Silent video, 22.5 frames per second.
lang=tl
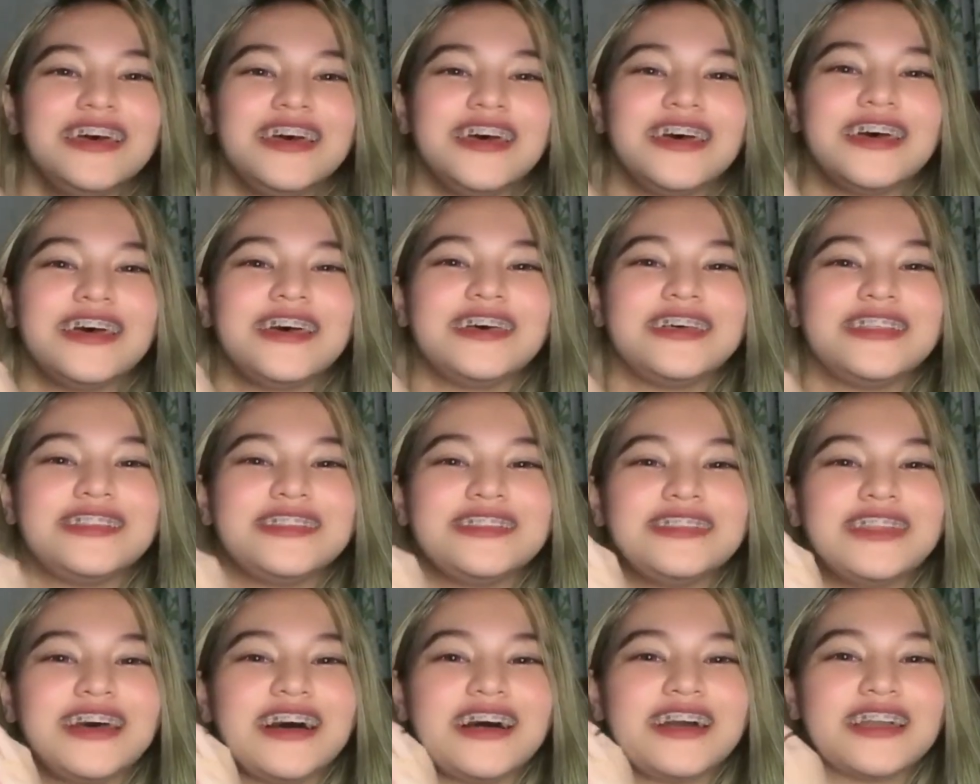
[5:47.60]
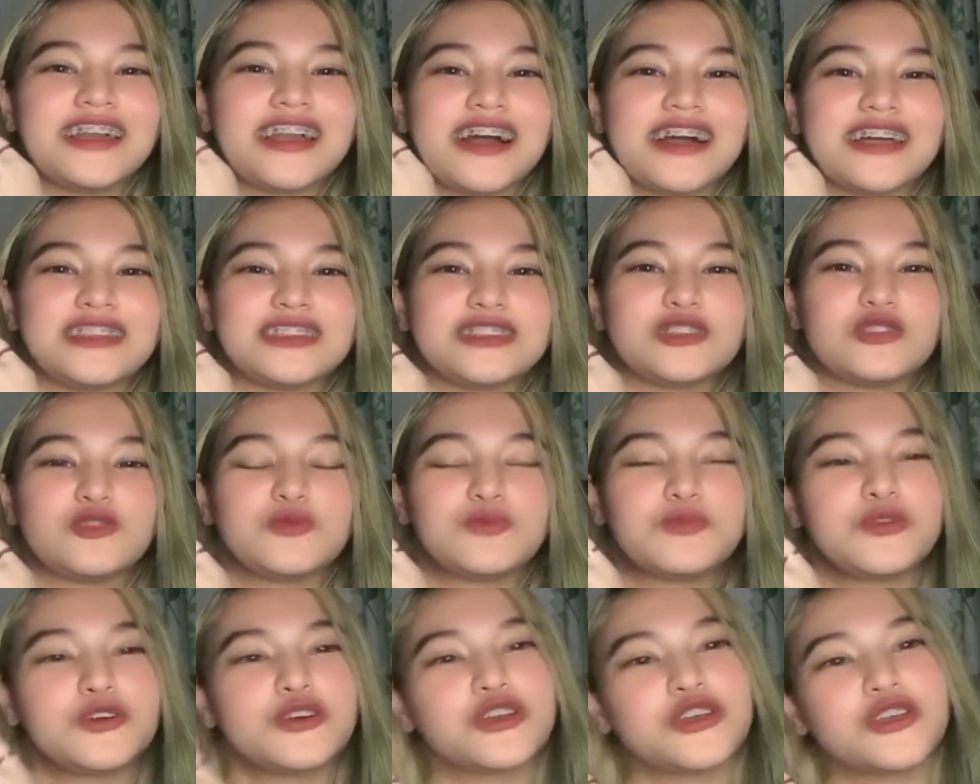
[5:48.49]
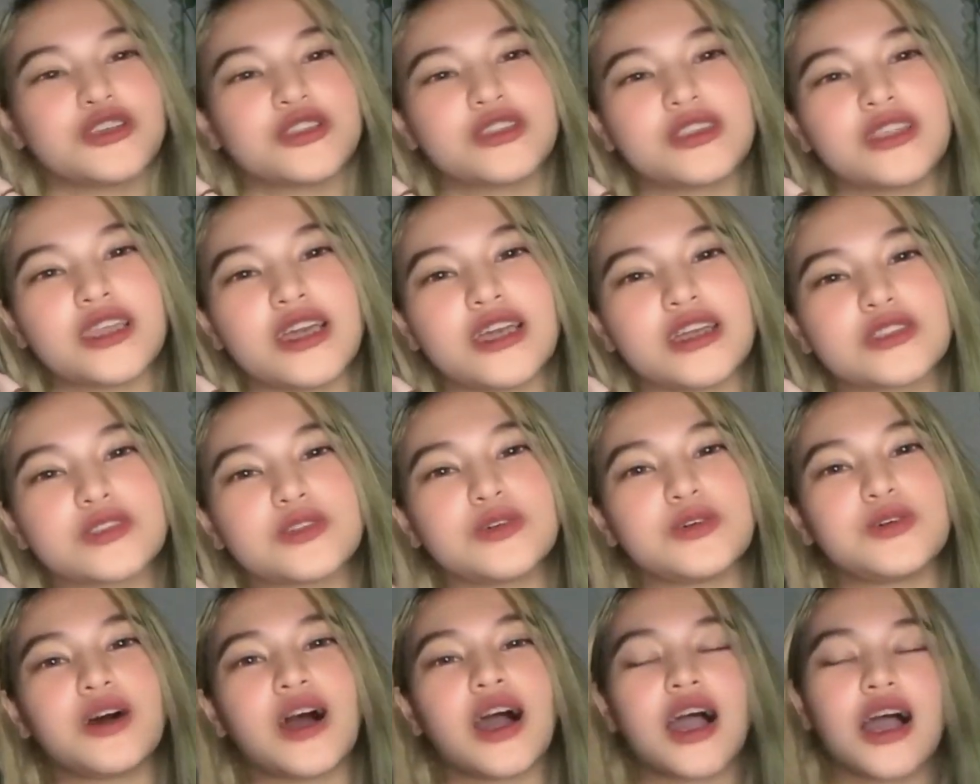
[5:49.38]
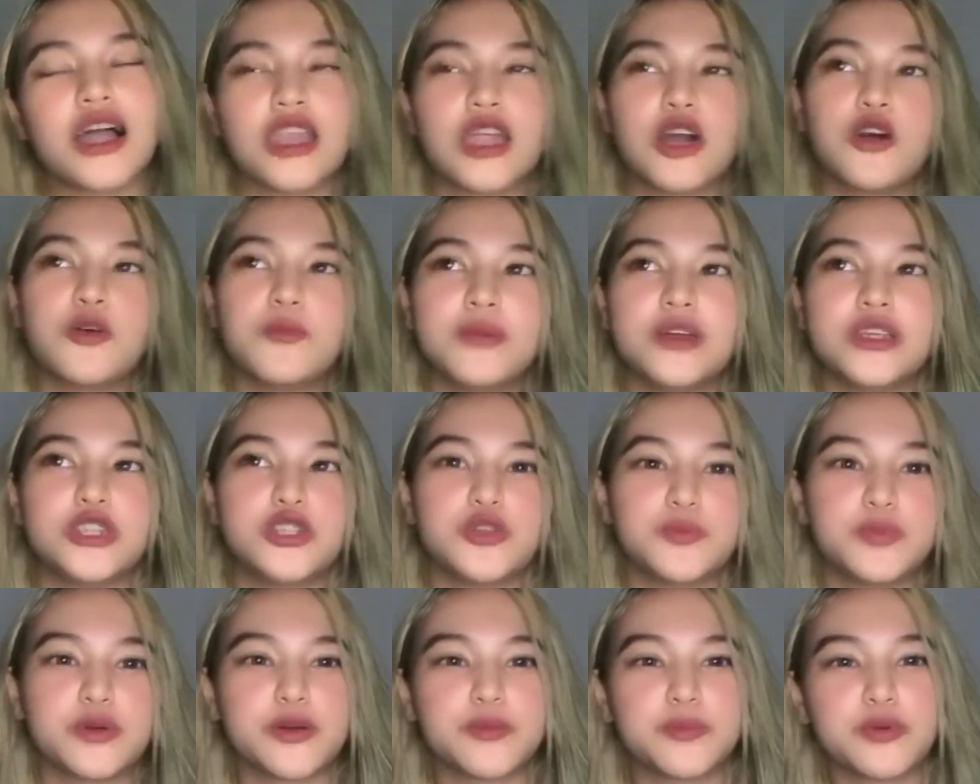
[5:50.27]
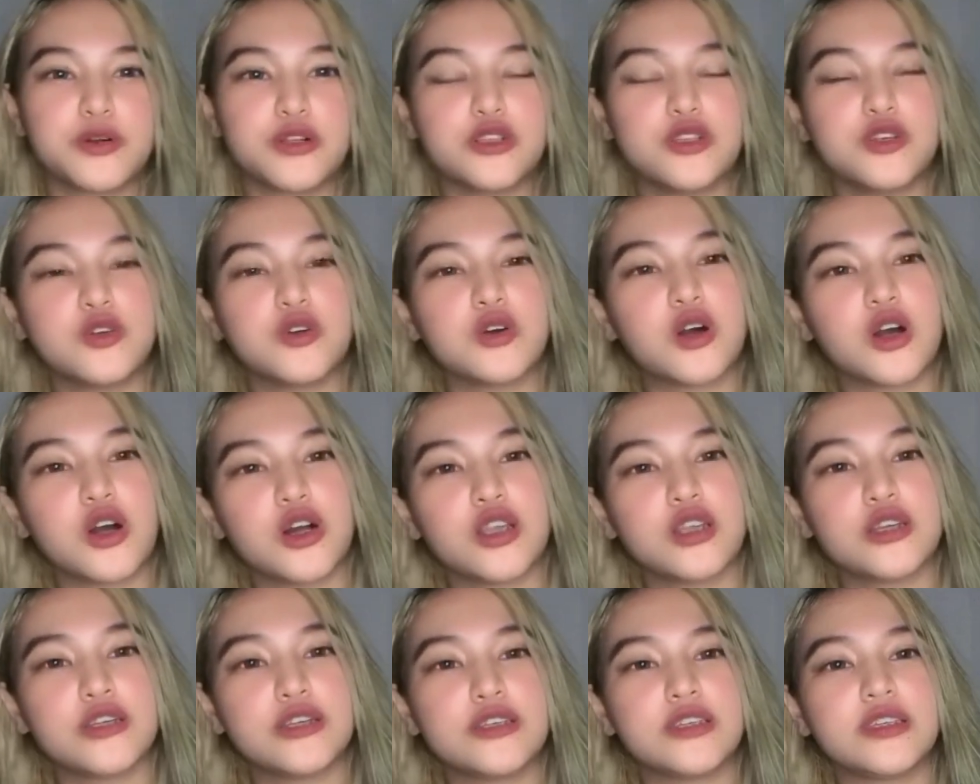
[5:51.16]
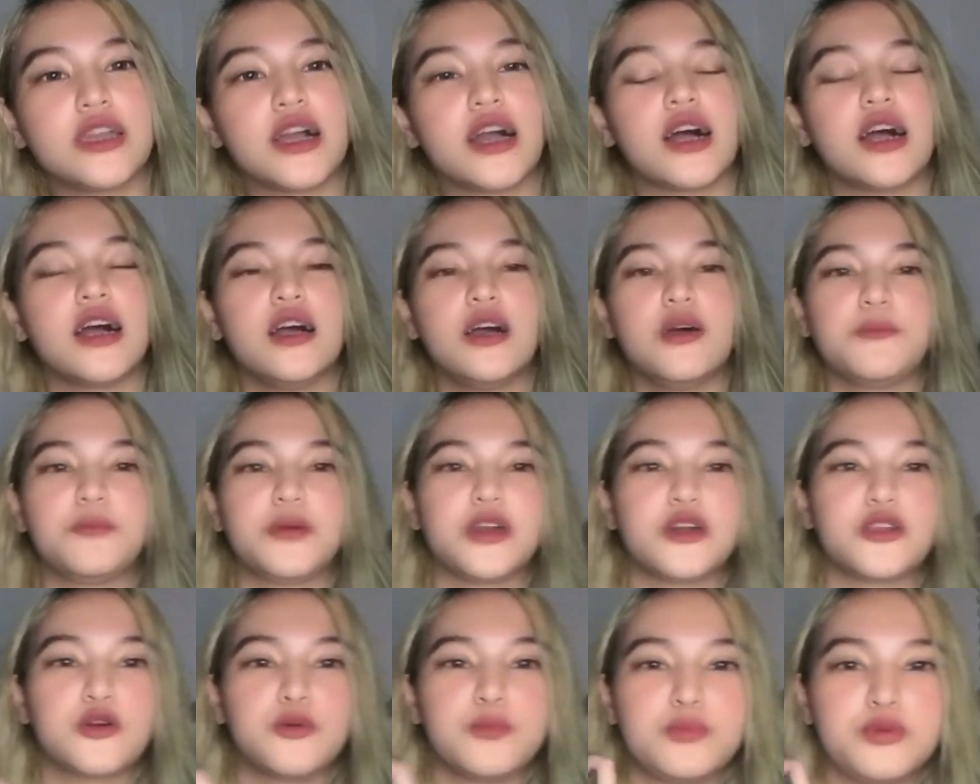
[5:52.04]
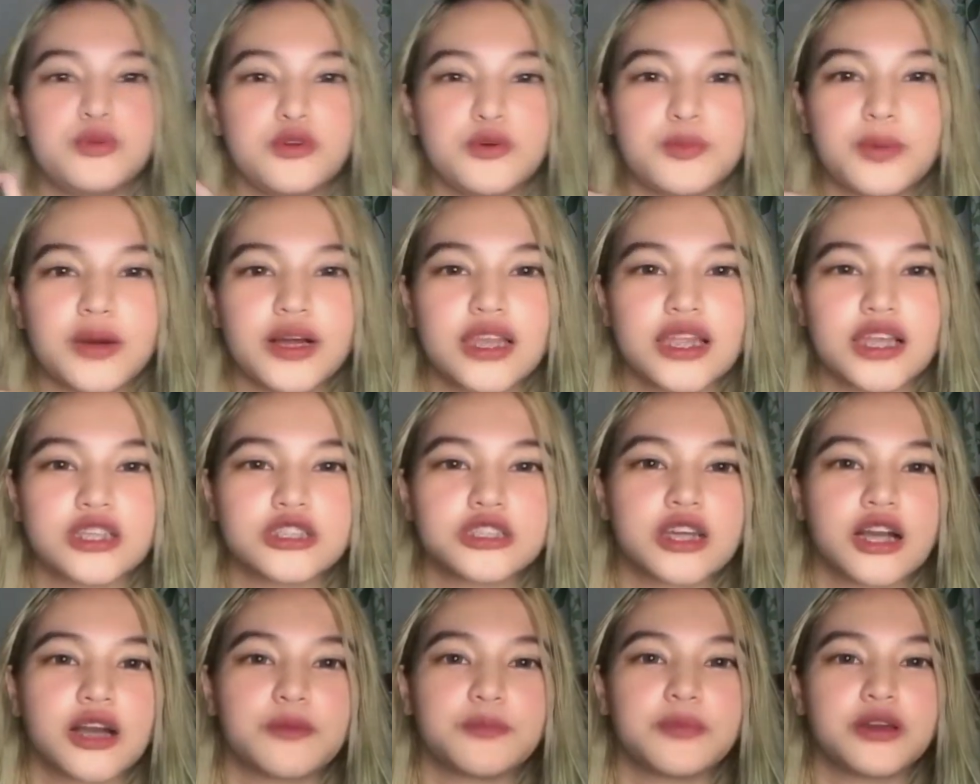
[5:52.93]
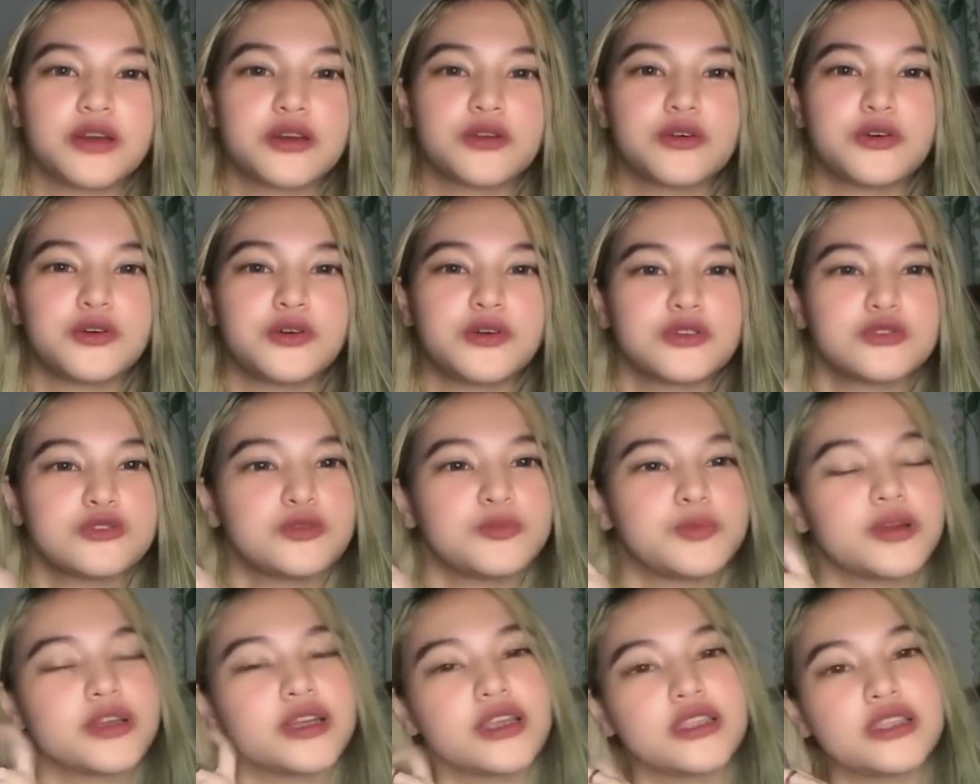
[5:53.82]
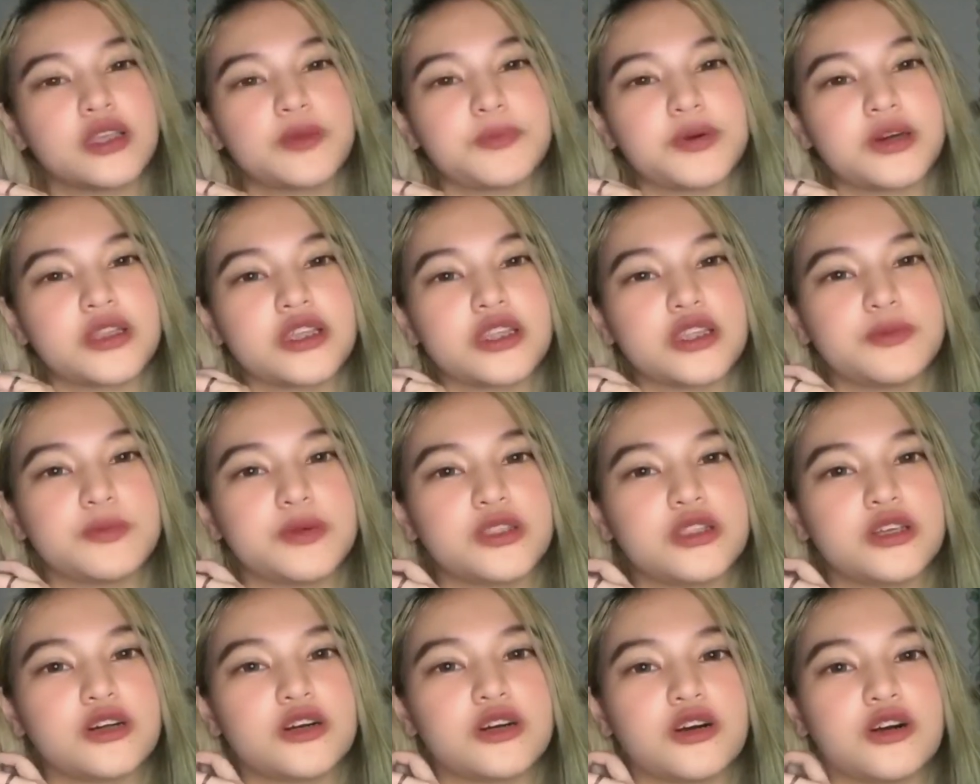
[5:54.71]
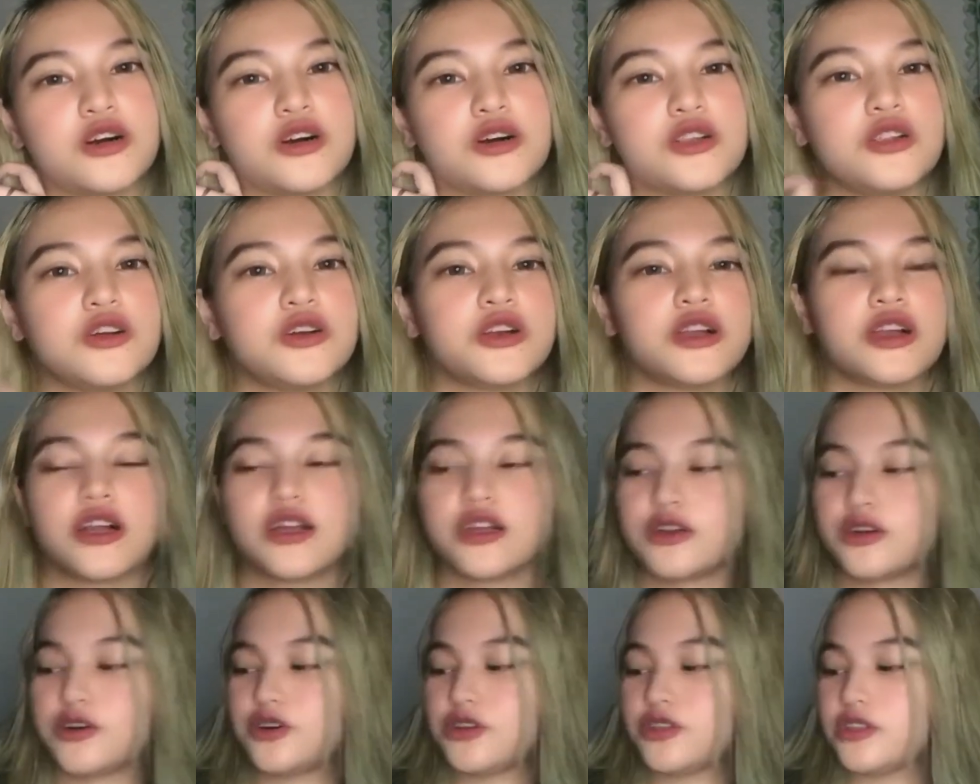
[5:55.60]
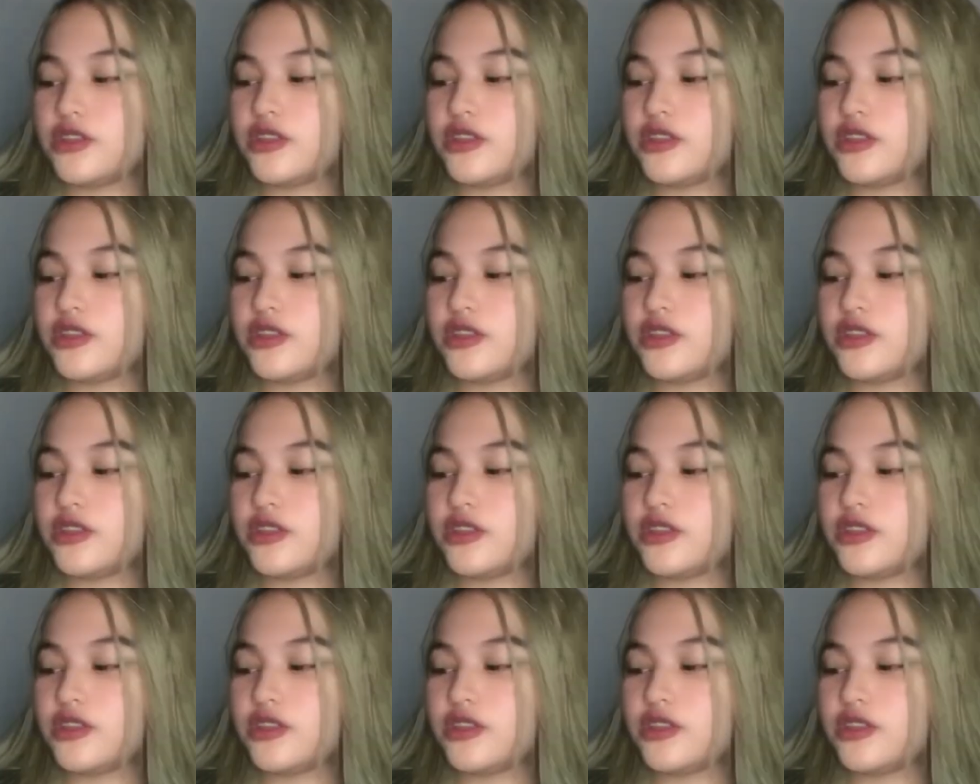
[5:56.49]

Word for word: And ayan, super cute na ito. Akala ko medyo purple yung color niya, pero blue pala siya. Pero super ganda pa rin naman ng color. Ayun.